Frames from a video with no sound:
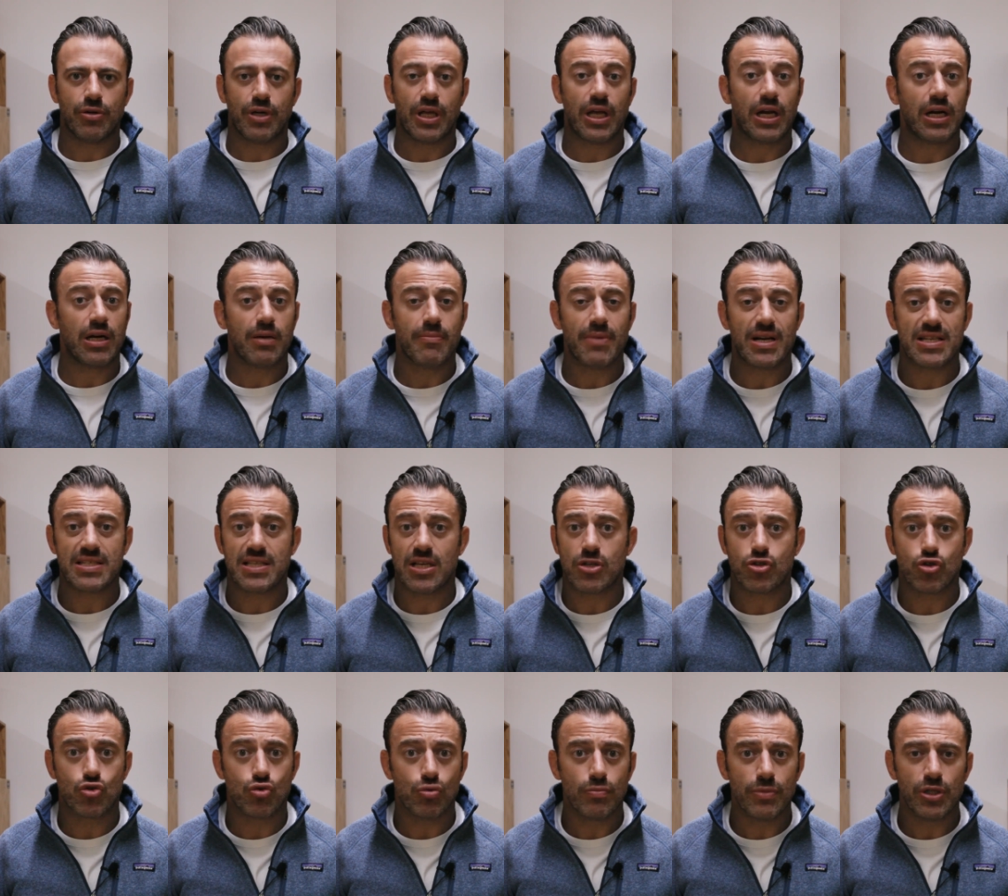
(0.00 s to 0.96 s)
era rimasta
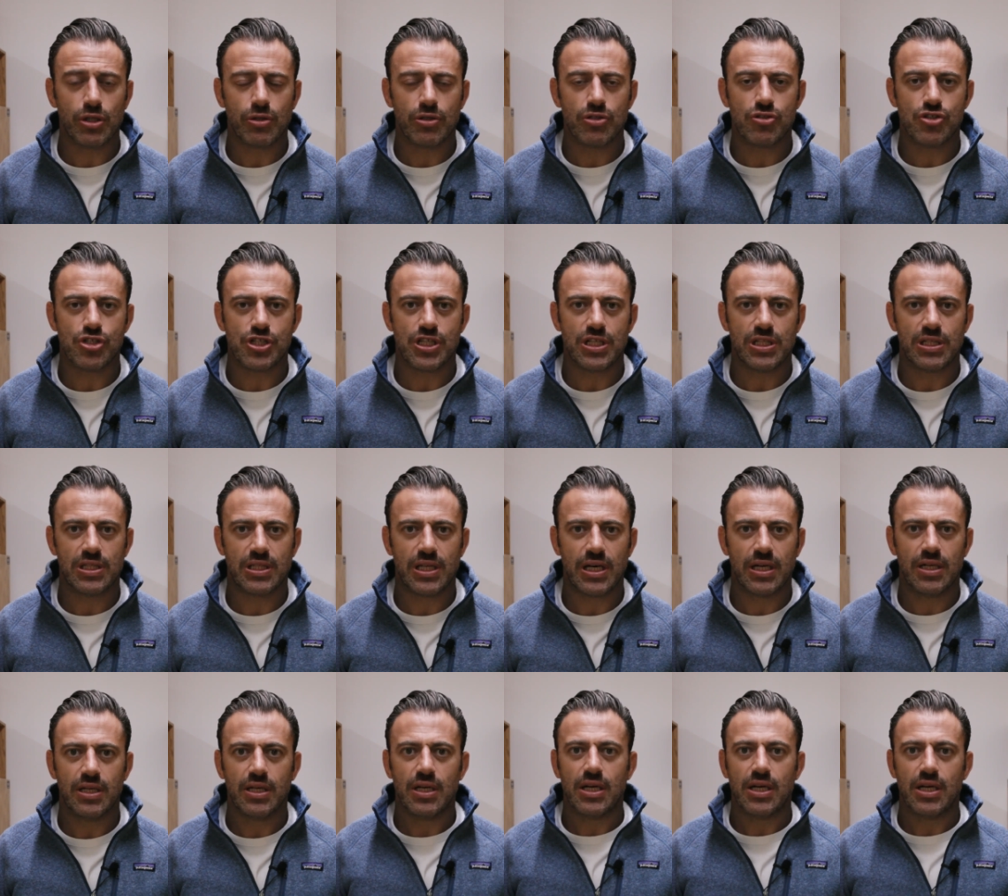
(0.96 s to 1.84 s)
subito incinta,